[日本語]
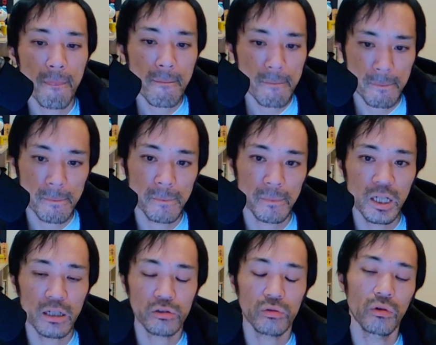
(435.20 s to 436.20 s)
うん、だ
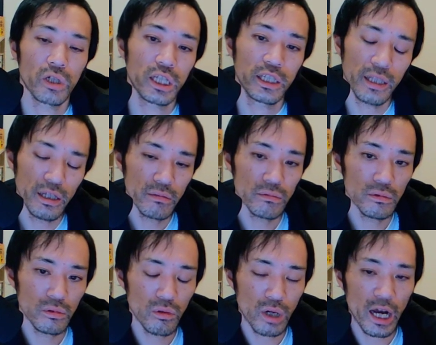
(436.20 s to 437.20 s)
からその起点
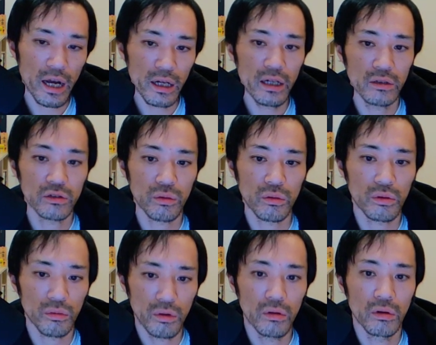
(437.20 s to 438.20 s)
の考えるところ
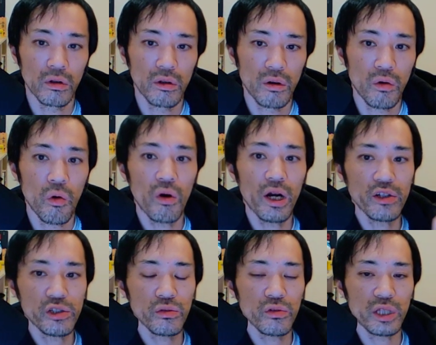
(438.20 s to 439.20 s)
を高額
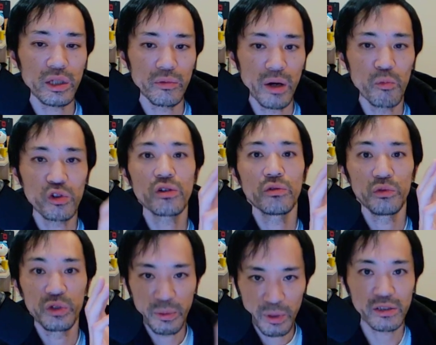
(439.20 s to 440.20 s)
商品はもちろん
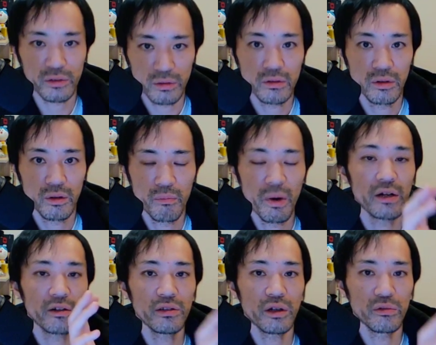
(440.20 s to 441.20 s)
売りますよ。
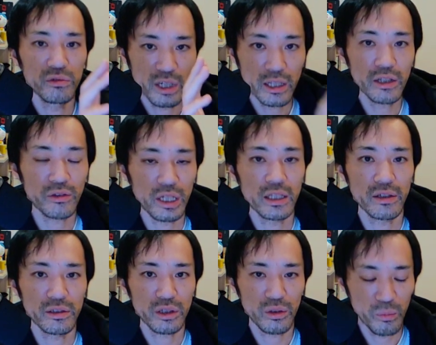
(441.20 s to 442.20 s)
バックエンドは売らないといけないんで
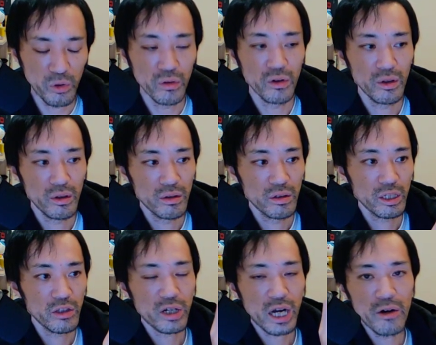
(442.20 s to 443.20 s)
すけども結
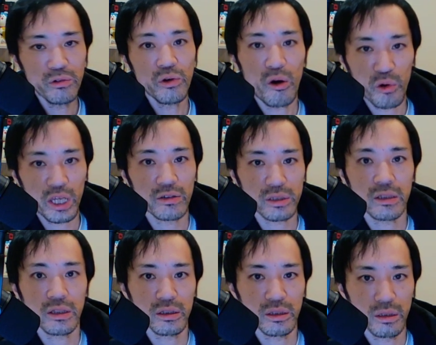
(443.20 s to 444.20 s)
局買うのはお客さん
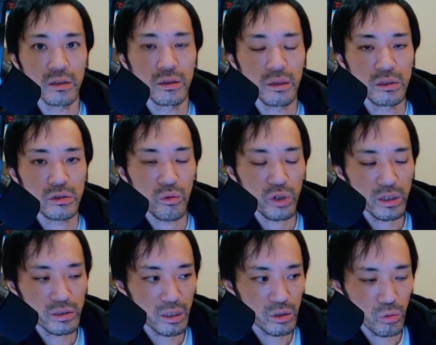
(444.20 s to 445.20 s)
なんでそのお客
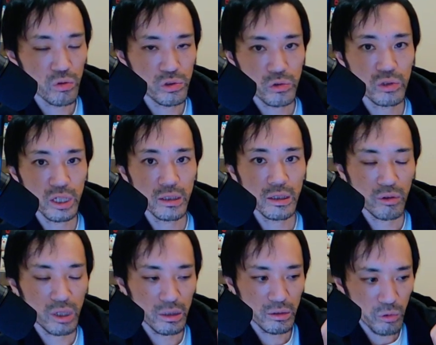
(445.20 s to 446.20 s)
さんがどういう状態なの
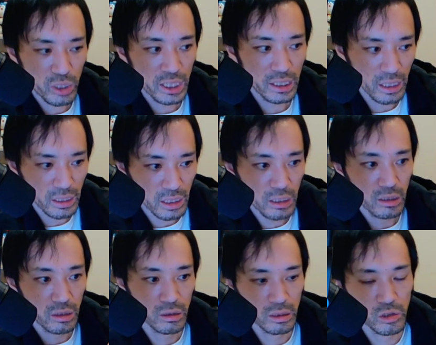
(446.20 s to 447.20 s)
かを起点に
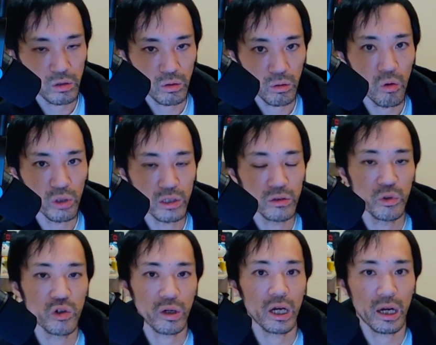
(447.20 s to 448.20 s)
骨組み
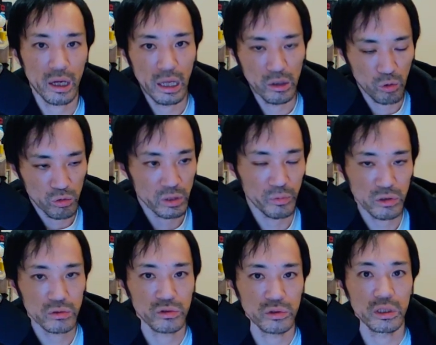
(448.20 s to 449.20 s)
をあのコンセプトを
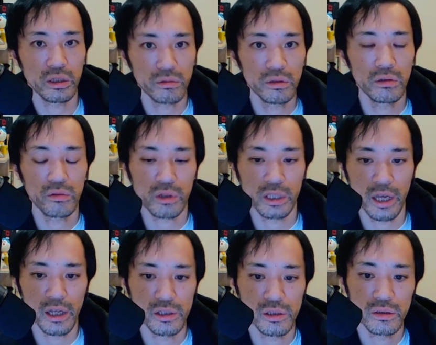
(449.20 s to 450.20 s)
作っていくっていうことが
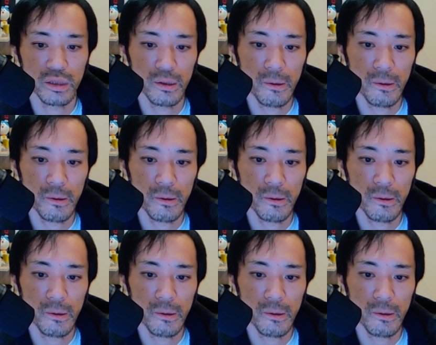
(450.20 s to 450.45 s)
大事ですね。